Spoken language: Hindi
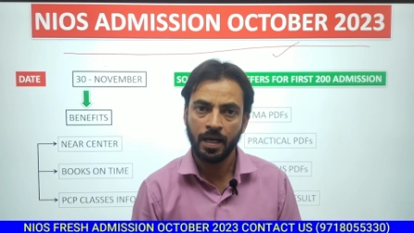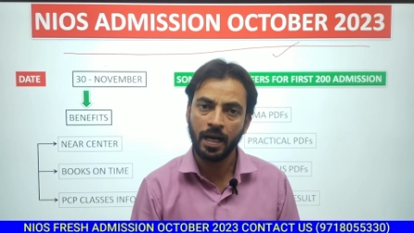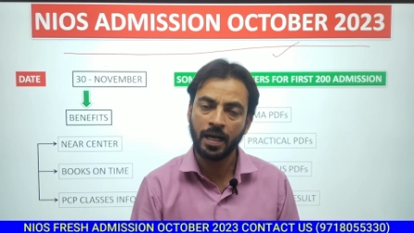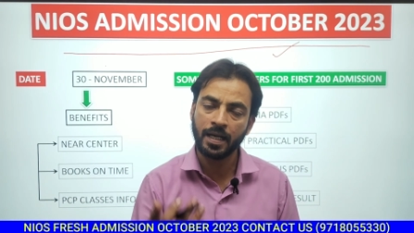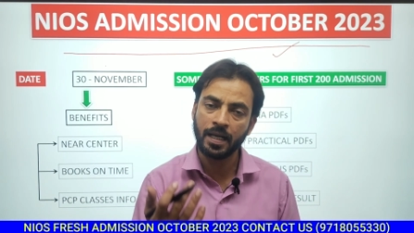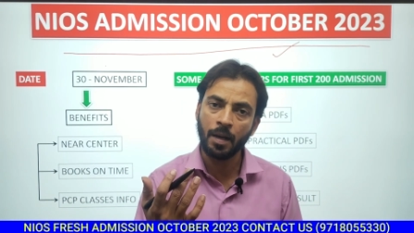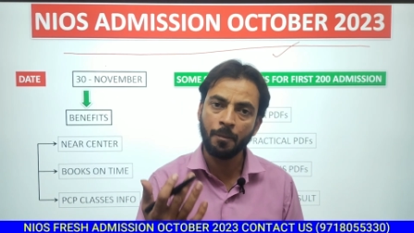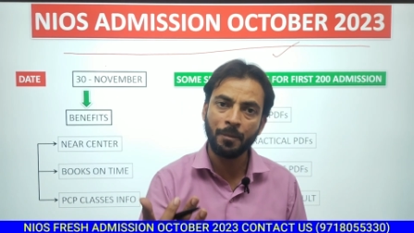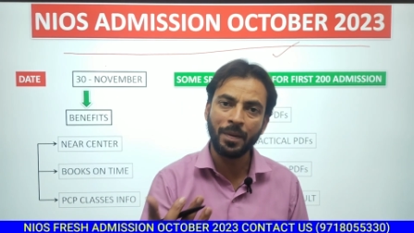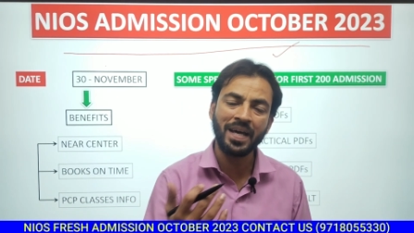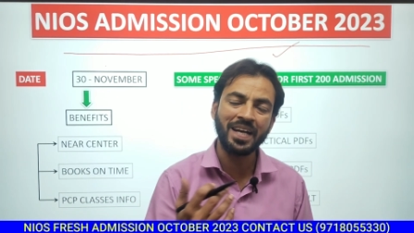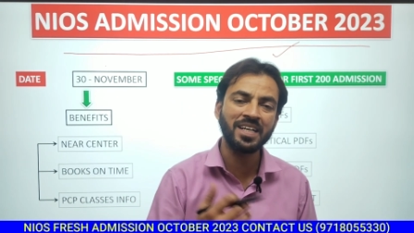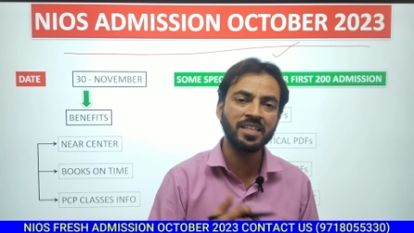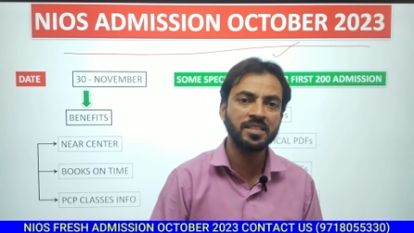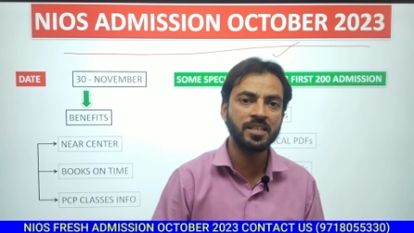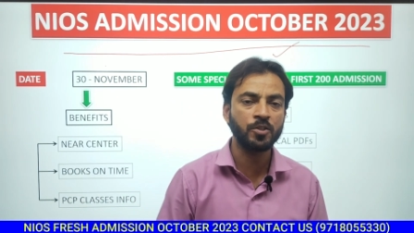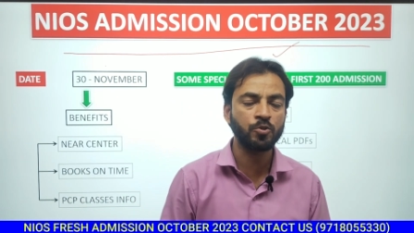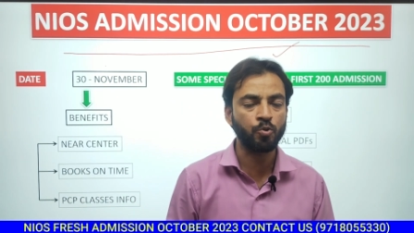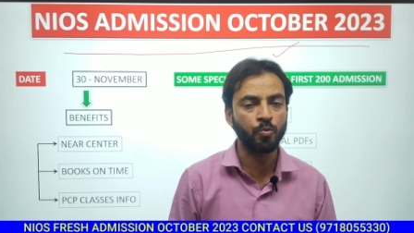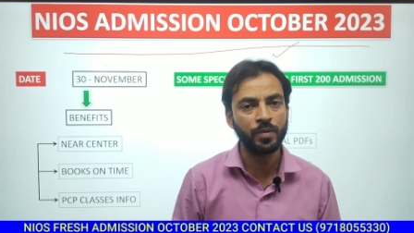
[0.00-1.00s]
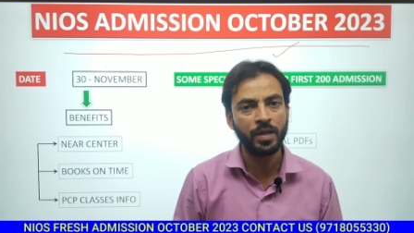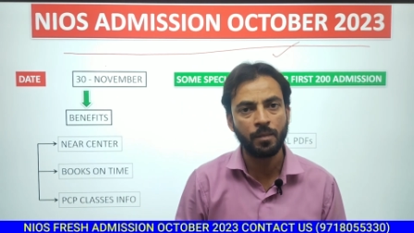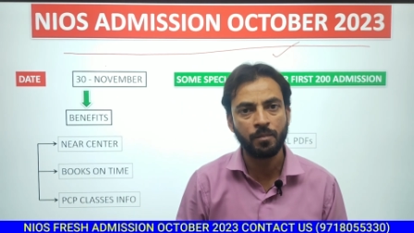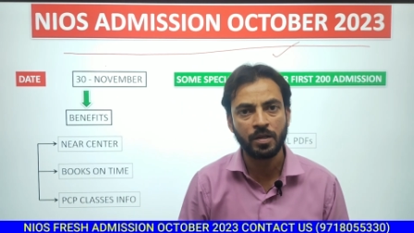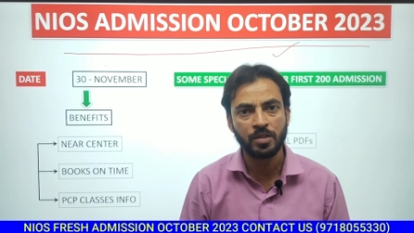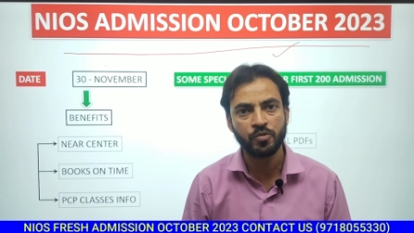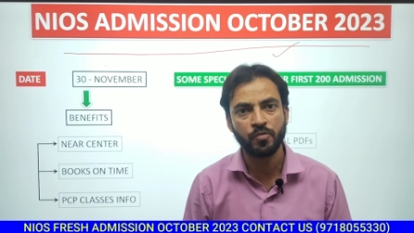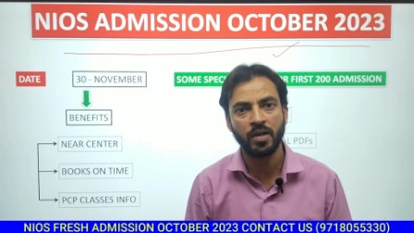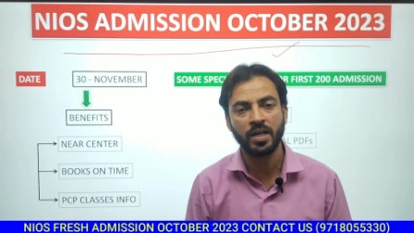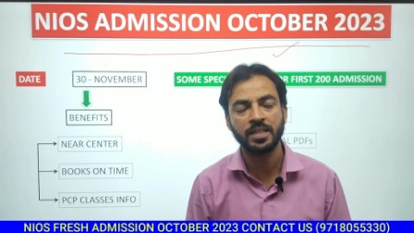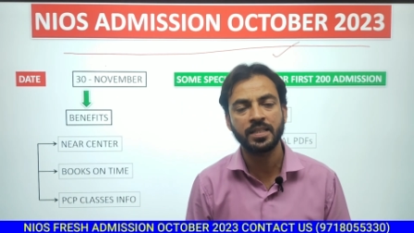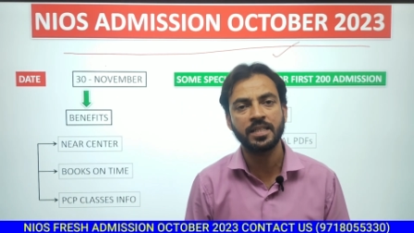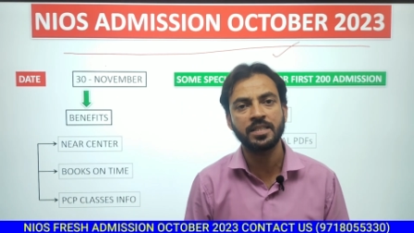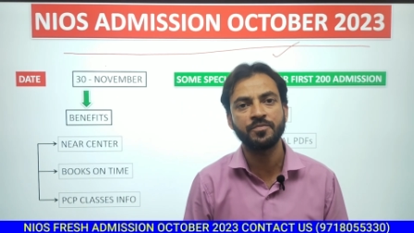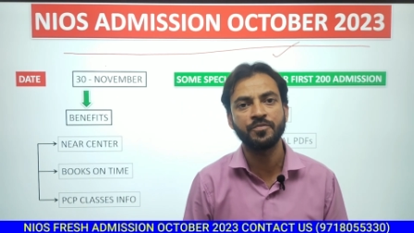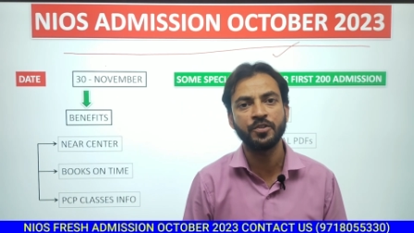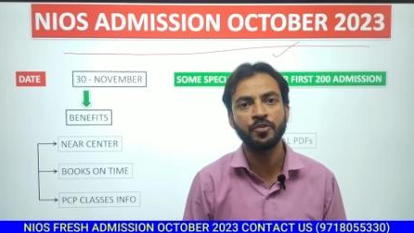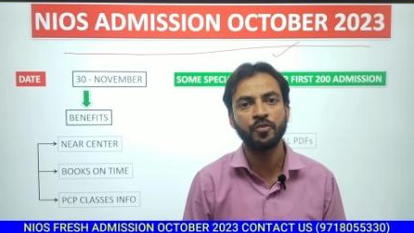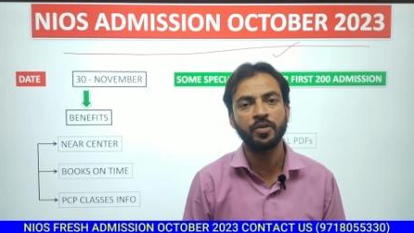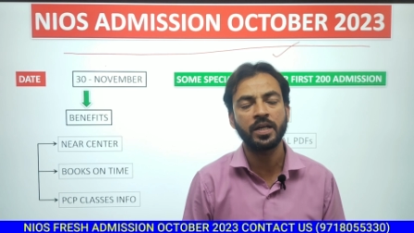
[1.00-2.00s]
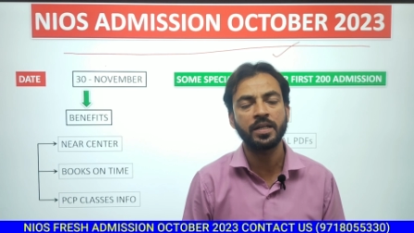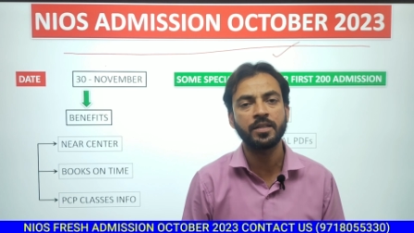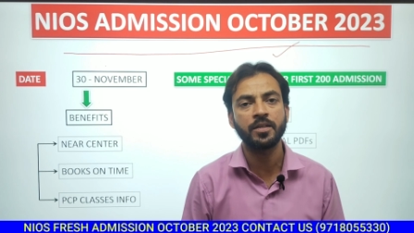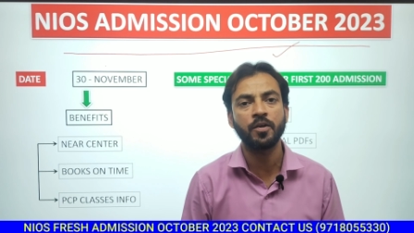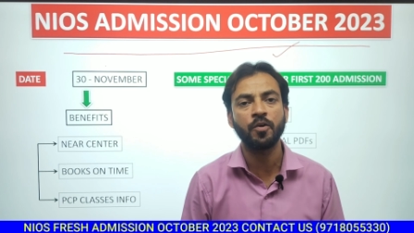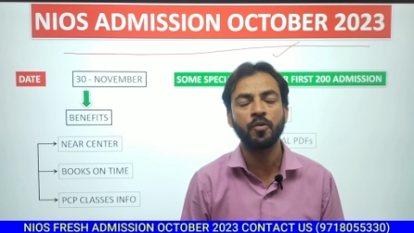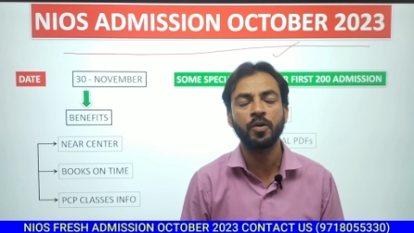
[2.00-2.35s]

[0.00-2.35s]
अगर आप पेरेंट्स हैं तो भी आपका स्वागत है इस वीडियो के अंदर